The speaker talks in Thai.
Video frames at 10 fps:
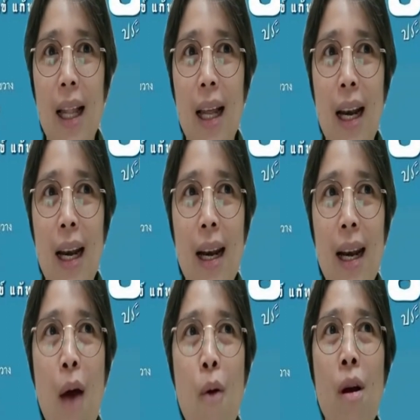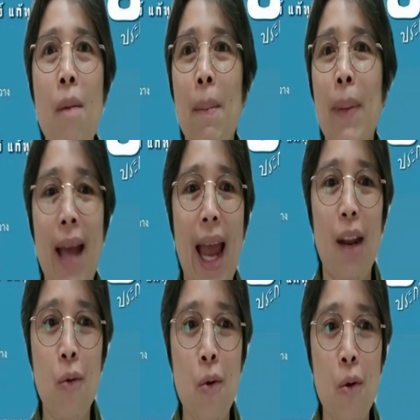เราก็แบบไปถ่าย
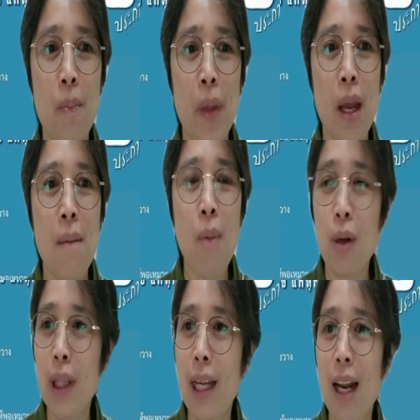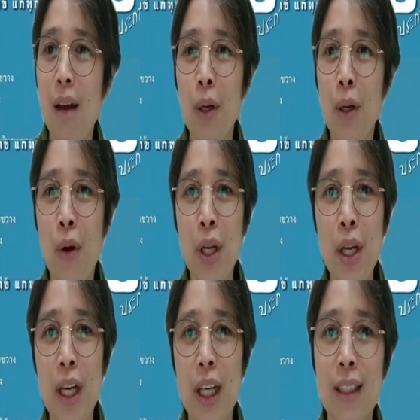รูปปกติเราเป็นคนที่
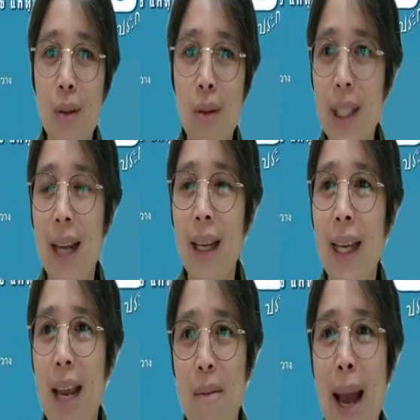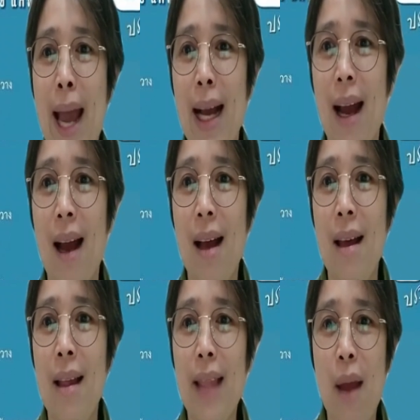เดิน ซอกแซกได้เก่งมากอะ่ะ
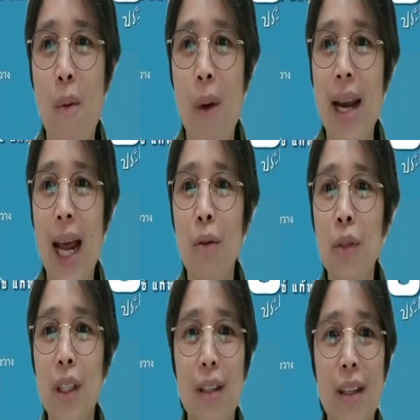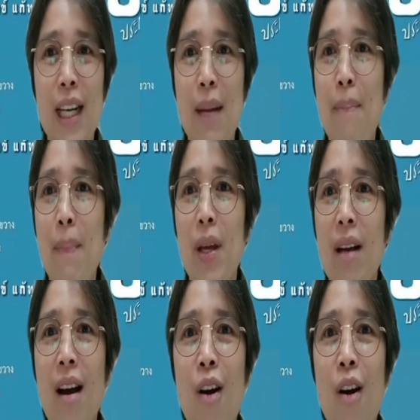แต่วันนั้นเรารู้สึกเดินได้แป๊บหนึ่ง